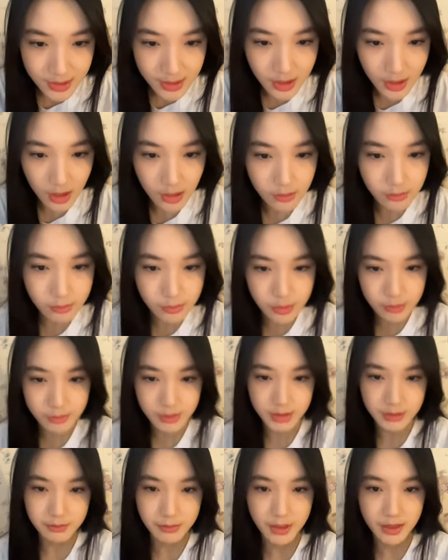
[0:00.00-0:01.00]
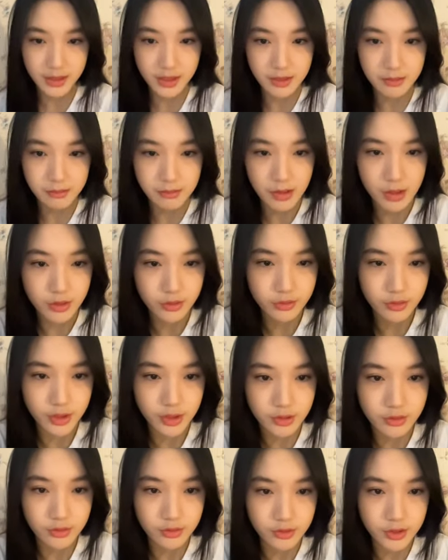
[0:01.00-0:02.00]
ya kamu belum lihat mainan
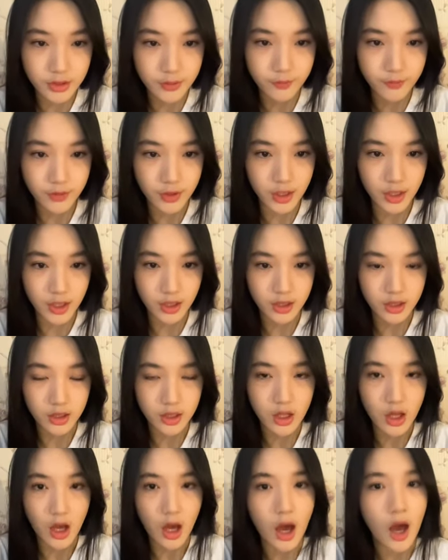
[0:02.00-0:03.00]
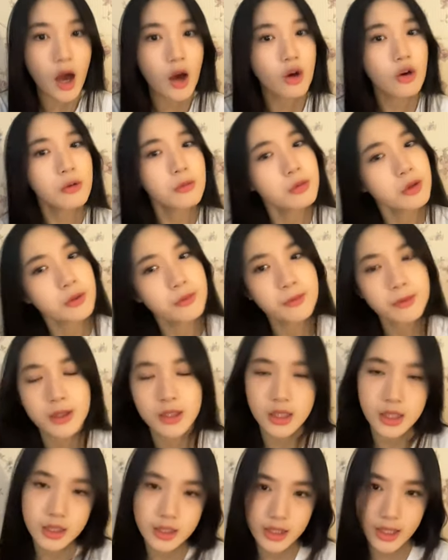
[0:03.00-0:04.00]
baru yang ku give kah aku belum
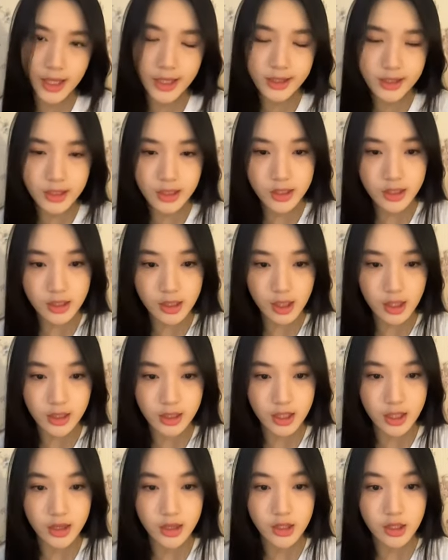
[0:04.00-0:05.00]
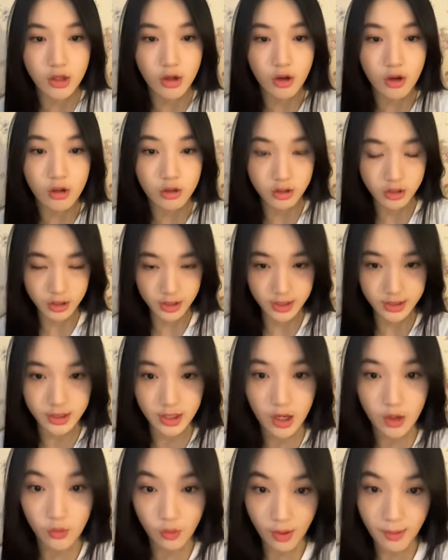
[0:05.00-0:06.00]
ke, teater kak nanti kalau ke
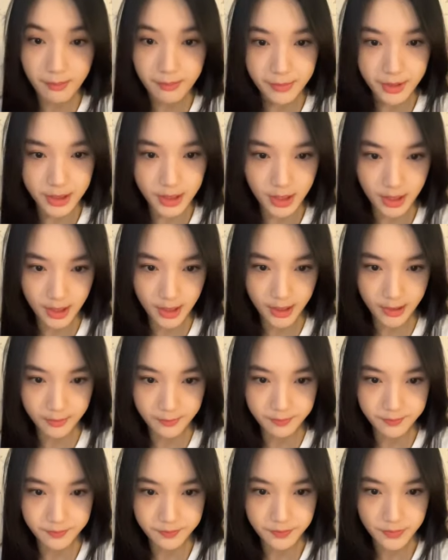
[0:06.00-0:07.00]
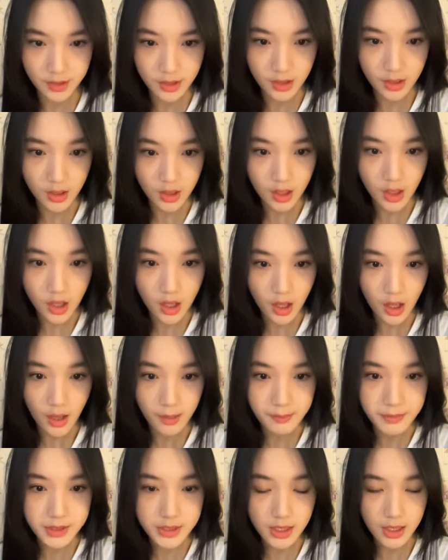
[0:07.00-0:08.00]
teater aku ambil ya kak
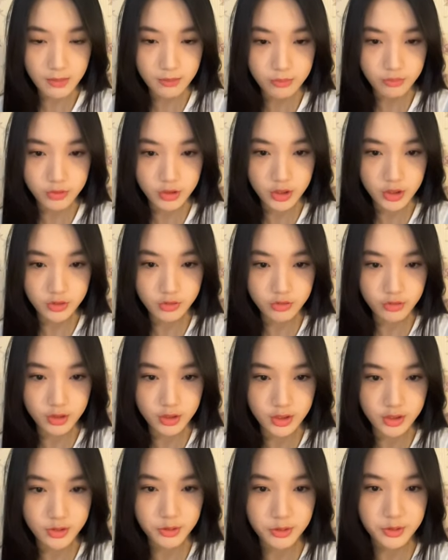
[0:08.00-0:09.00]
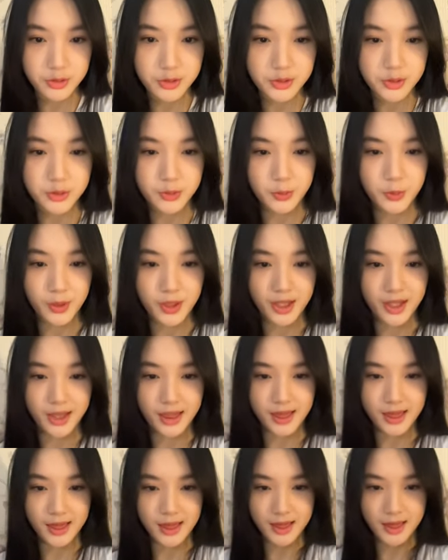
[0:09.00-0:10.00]
abis kamunya juga so sweet